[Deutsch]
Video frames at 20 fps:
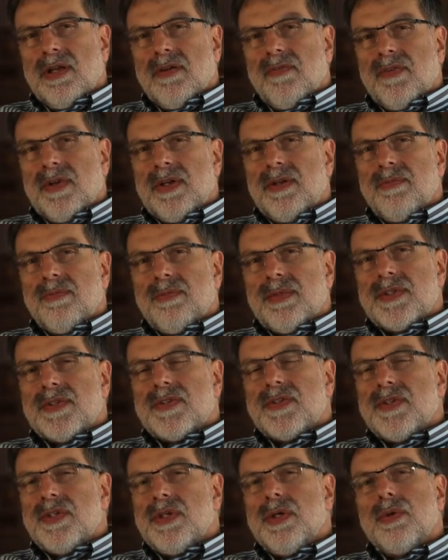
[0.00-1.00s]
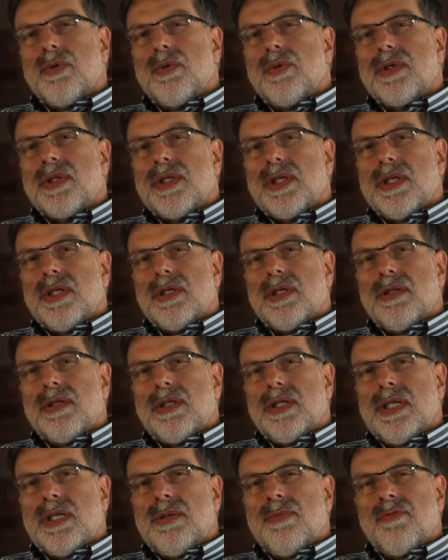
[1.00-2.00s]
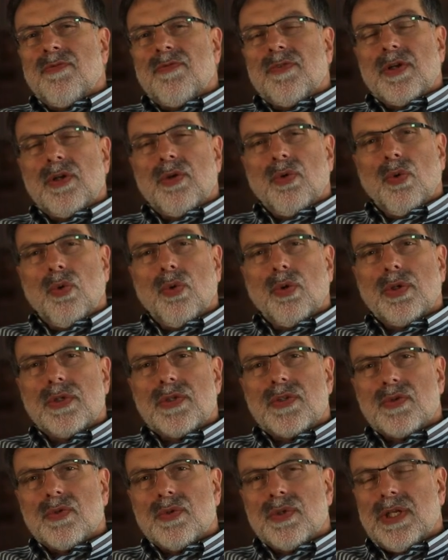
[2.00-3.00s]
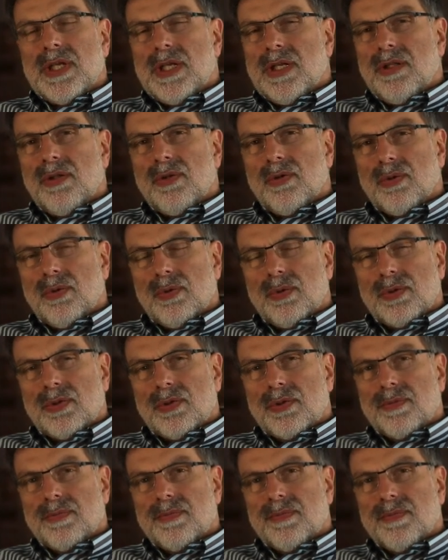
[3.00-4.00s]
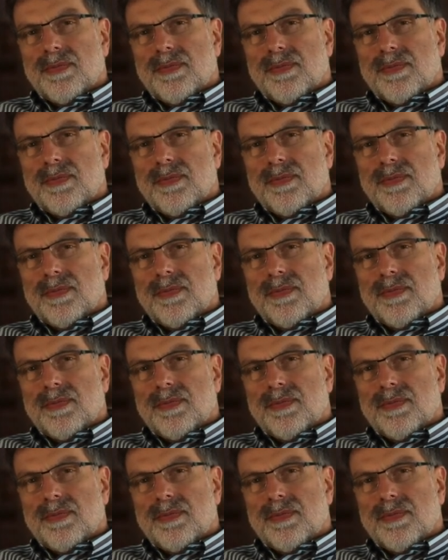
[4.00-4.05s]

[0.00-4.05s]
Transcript: wenn Beziehung ihm verloren zu gehen droht?